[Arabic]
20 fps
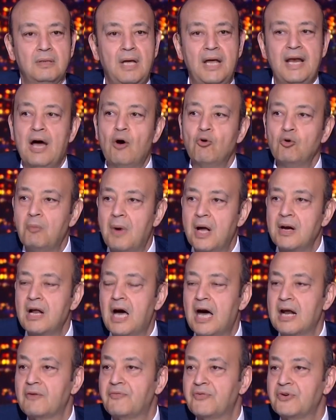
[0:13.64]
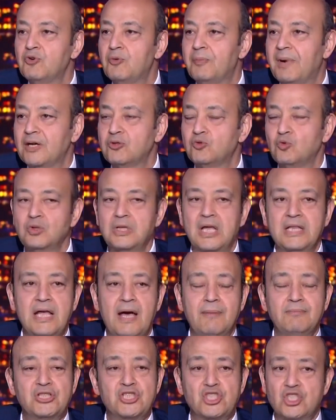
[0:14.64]
انا اول مره اعرف انه بغدوده
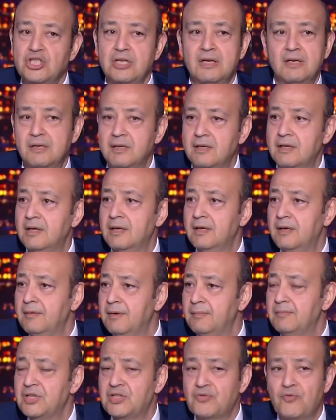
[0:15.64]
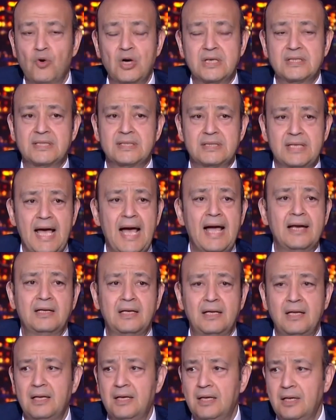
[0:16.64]
ده مش آه، مش في وزن
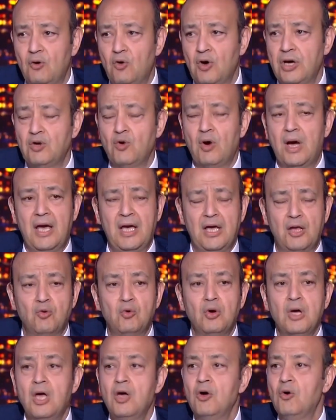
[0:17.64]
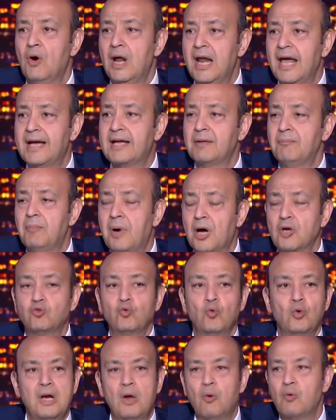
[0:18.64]
يعني اللي هو يؤهله ولكن
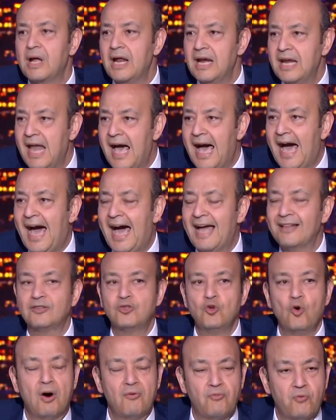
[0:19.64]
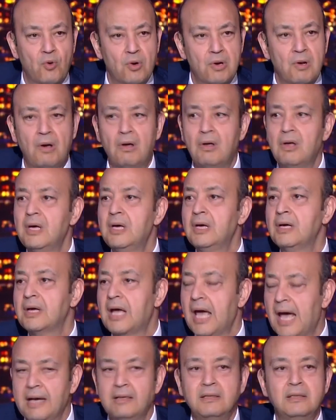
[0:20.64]
برضو لو كان لقى حد يقف وراه
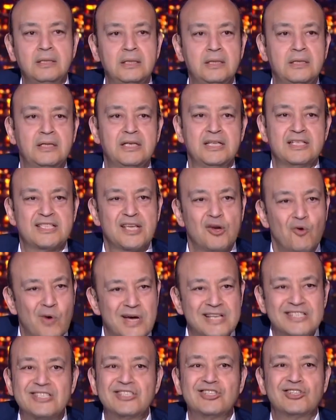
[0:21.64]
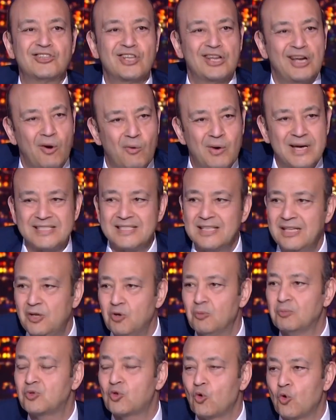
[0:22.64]
كان نزل وزن طلع وزن
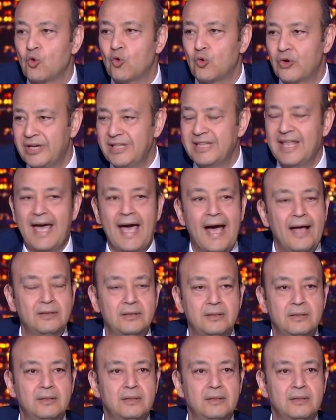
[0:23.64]
اليوم طرق كده يعني